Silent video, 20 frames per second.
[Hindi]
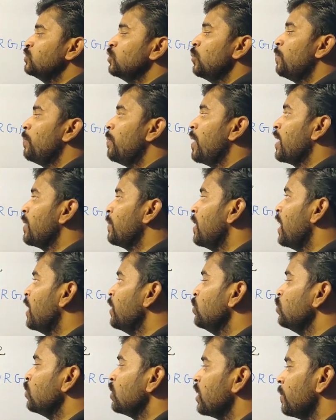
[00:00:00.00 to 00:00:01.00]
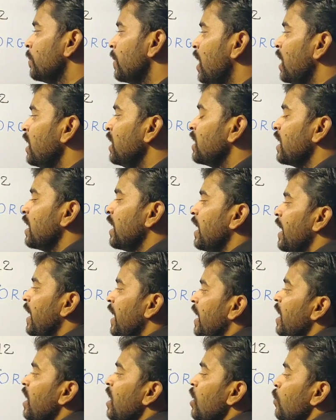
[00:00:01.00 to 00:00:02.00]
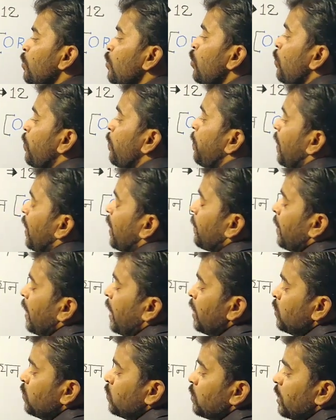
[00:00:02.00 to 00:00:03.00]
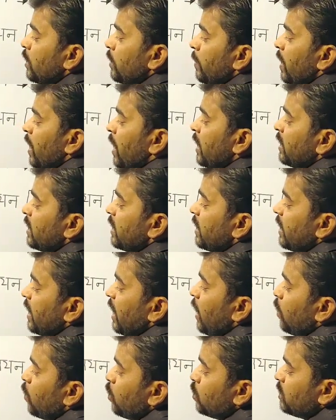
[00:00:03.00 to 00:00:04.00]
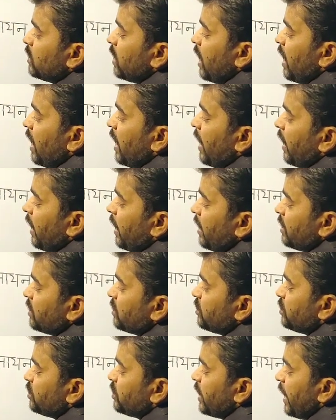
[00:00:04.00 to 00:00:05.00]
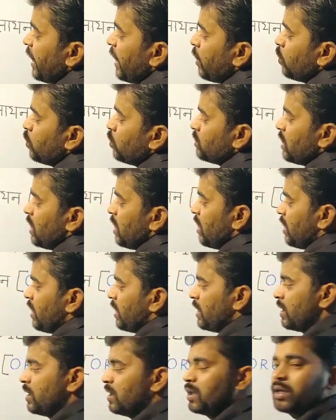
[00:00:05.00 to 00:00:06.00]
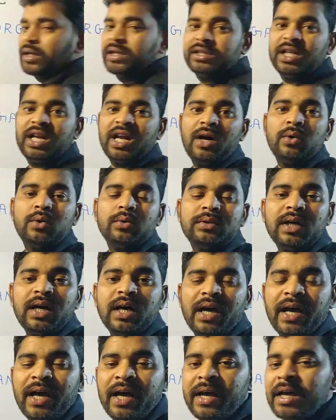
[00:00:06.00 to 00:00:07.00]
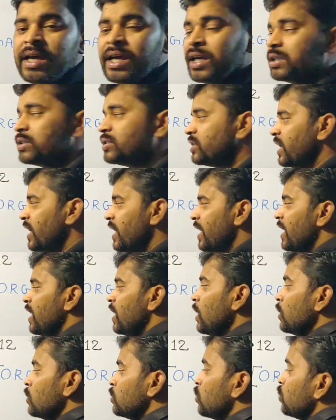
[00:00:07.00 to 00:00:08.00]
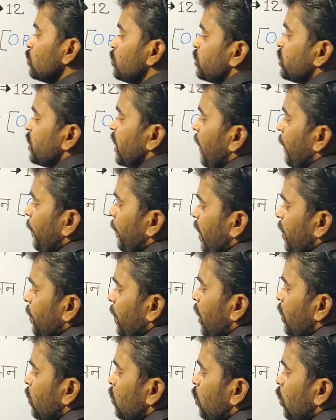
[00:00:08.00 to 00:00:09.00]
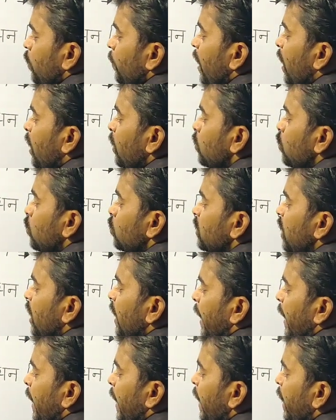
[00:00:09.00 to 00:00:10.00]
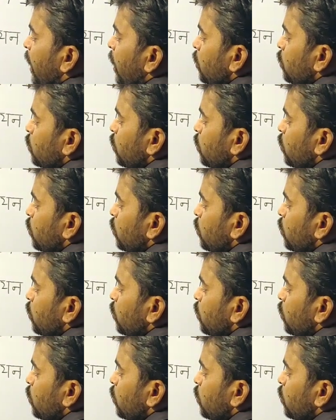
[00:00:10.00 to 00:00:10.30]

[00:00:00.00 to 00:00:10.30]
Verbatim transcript: का जो परमाणु क्रमांक है वो परमाणु क्रमांक क्या होता है छह होता है कितना होता है छह तो छह परमाणु क्रमांक होता है